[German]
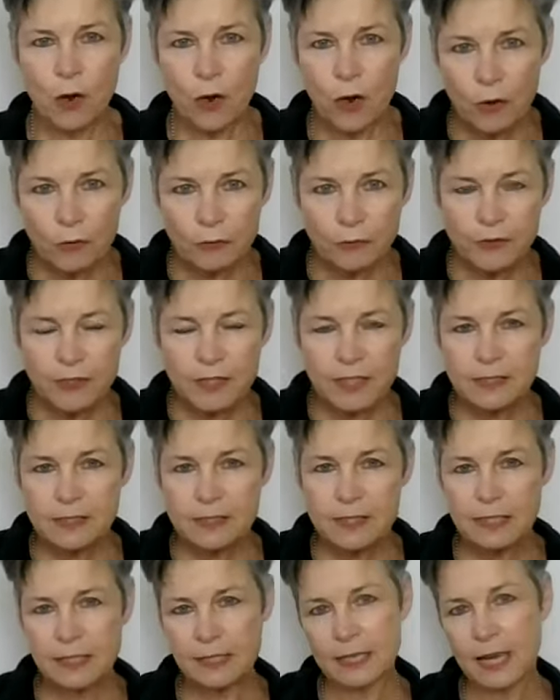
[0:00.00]
öffnet
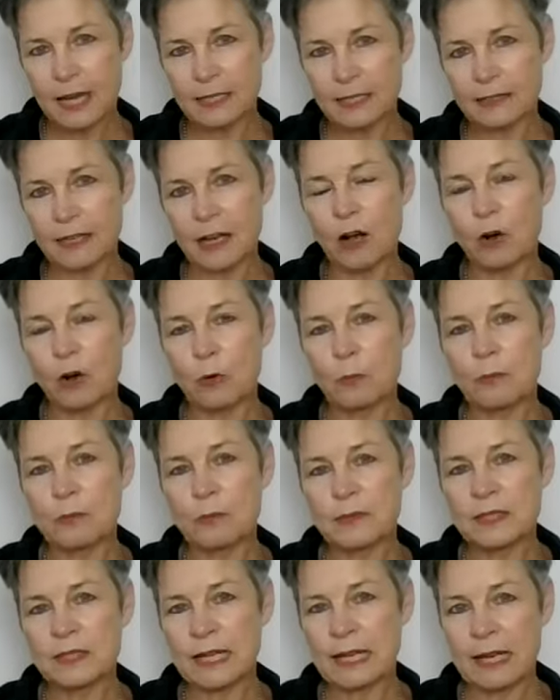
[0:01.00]
sich ein Raum
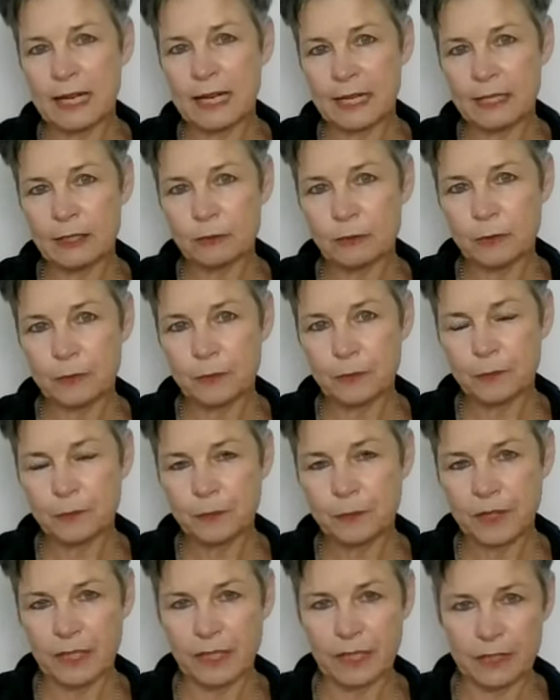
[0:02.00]
der Heilung
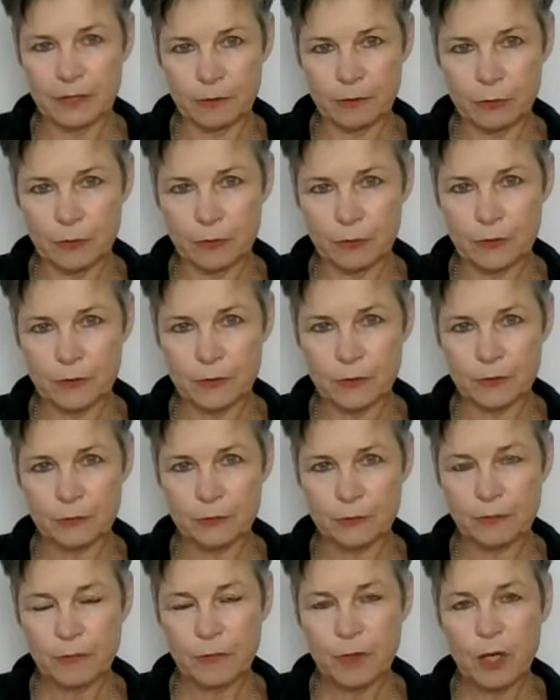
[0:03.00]
in uns.
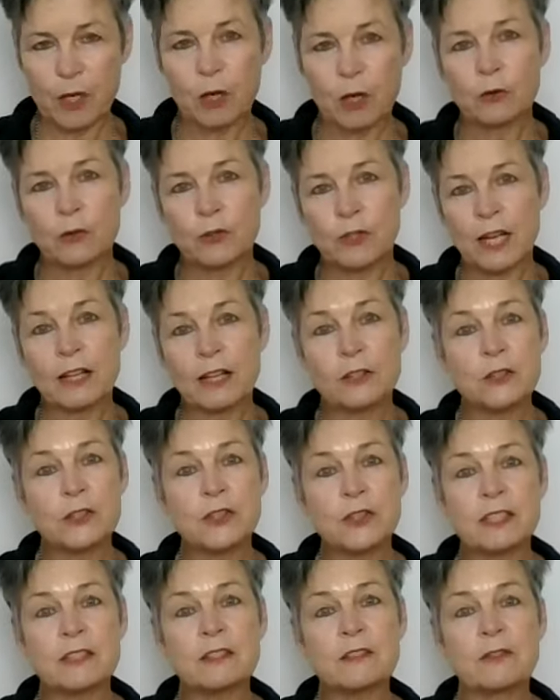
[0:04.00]
Und
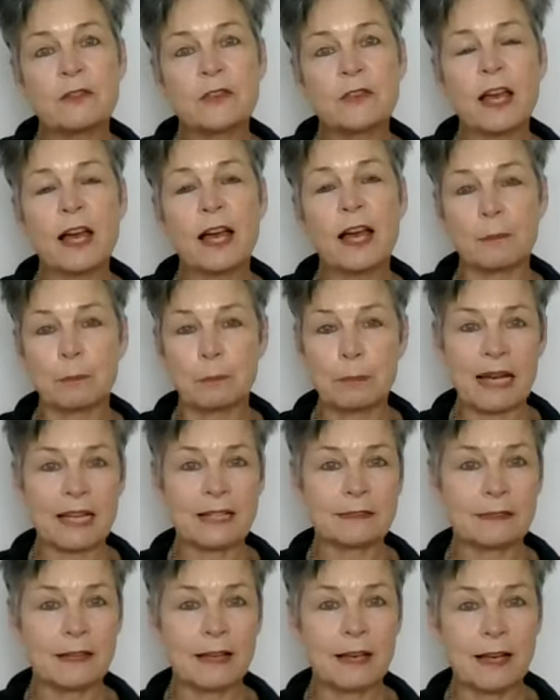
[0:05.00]
dadurch sind wir ein
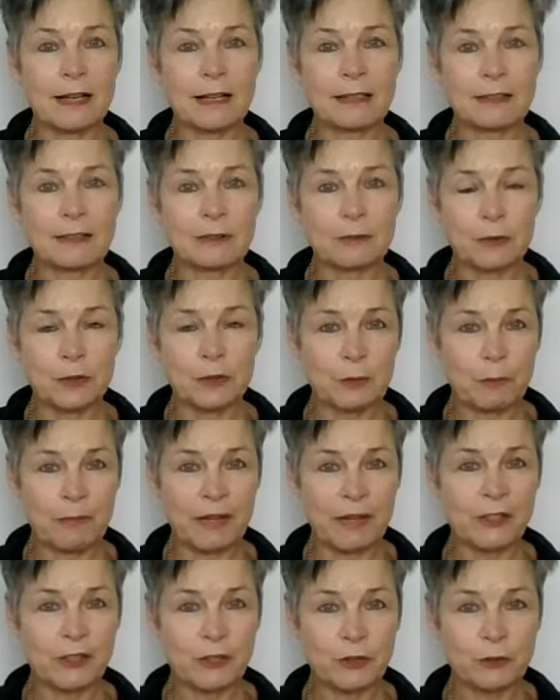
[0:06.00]
Beitrag für die
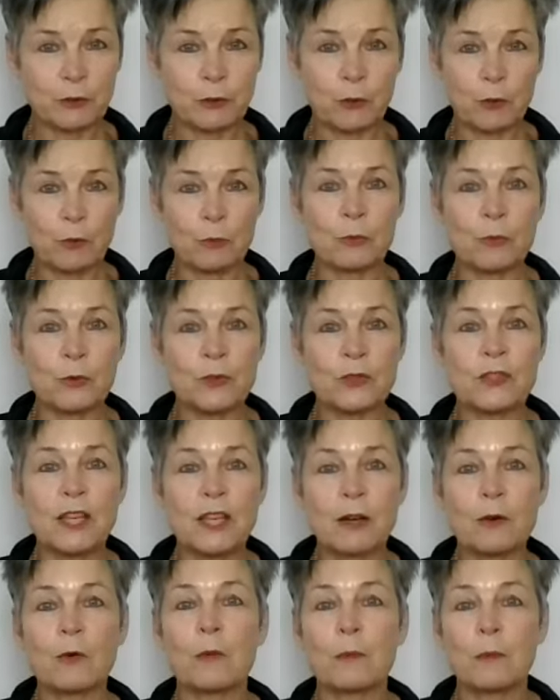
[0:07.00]
Menschen um uns
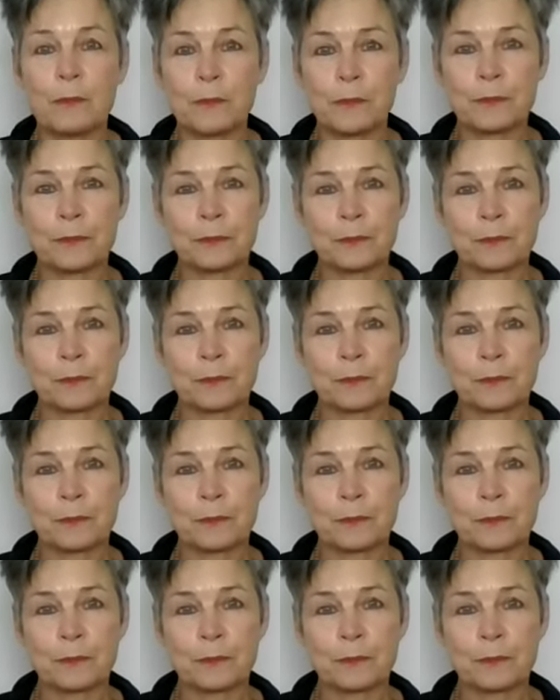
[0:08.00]
herum.